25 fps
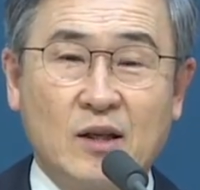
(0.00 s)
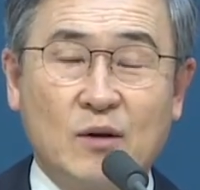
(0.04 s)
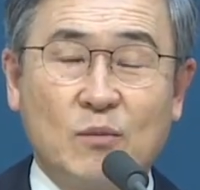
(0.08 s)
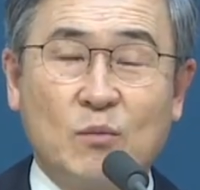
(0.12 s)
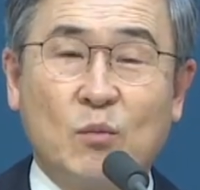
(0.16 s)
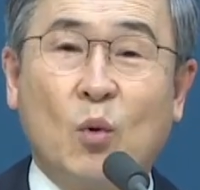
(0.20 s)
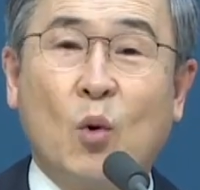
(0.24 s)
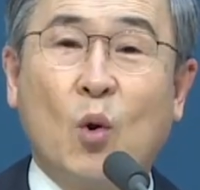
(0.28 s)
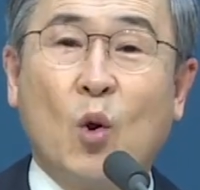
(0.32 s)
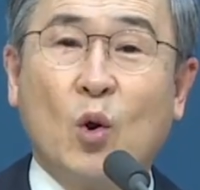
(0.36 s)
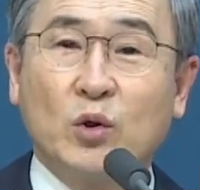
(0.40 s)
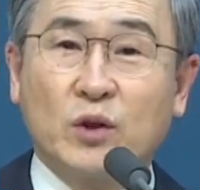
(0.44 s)

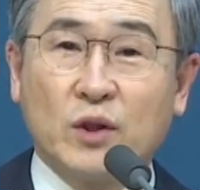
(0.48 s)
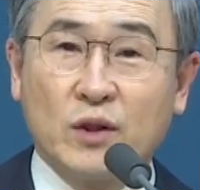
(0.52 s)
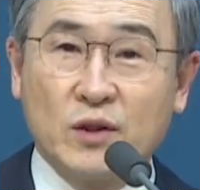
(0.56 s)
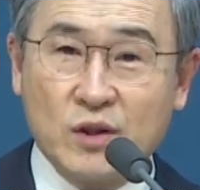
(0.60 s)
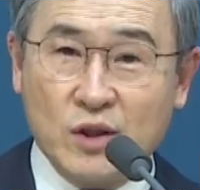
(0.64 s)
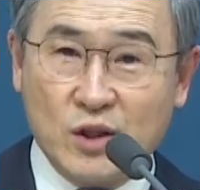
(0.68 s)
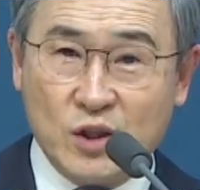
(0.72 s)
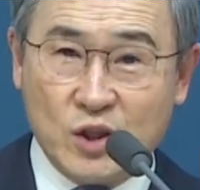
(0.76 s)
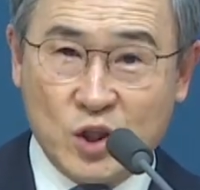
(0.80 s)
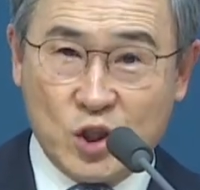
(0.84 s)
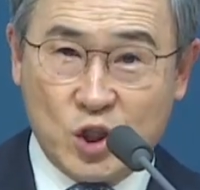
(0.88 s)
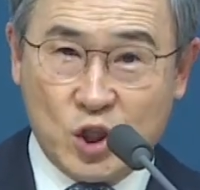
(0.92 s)
모든
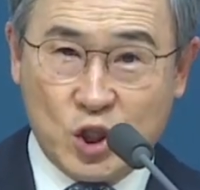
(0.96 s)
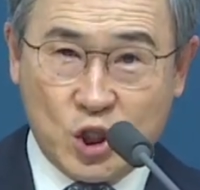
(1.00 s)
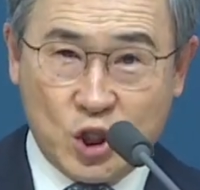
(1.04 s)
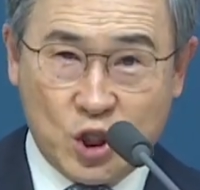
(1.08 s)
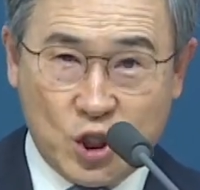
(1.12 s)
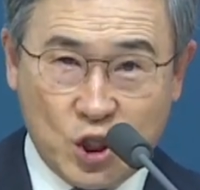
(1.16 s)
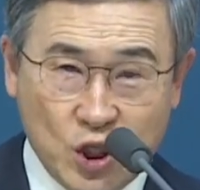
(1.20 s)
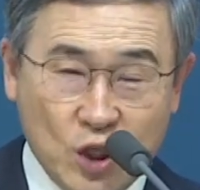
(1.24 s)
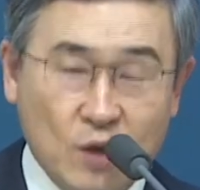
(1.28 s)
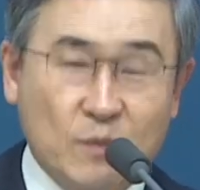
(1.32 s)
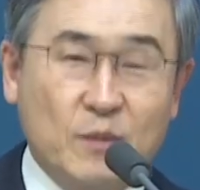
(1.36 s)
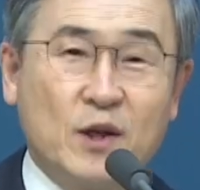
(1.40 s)

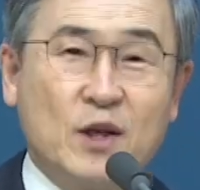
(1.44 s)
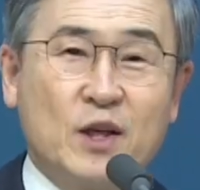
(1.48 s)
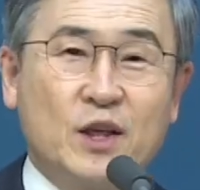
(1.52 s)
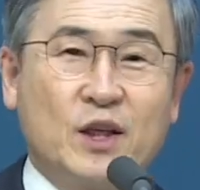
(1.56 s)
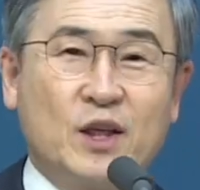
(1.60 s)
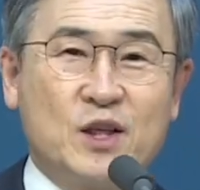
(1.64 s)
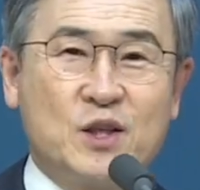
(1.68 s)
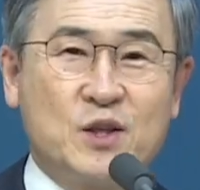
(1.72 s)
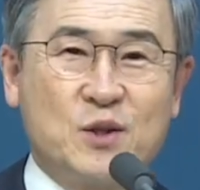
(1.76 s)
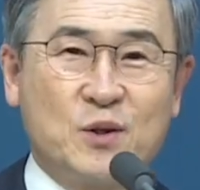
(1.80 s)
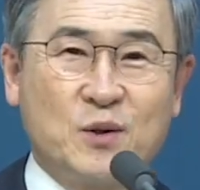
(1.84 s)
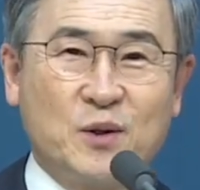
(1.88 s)
시험을
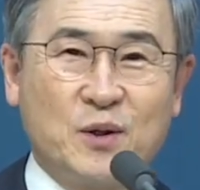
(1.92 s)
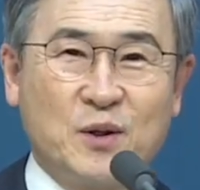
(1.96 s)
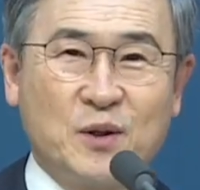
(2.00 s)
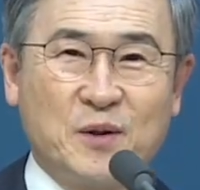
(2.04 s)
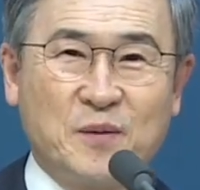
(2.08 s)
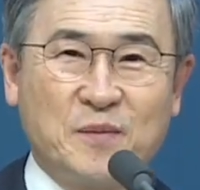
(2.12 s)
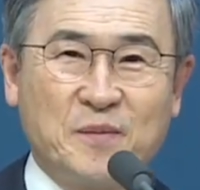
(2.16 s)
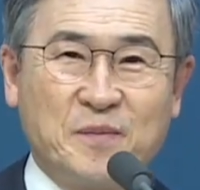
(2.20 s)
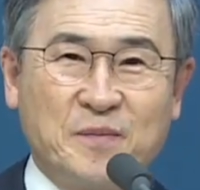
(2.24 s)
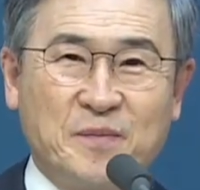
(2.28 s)
이기시고요.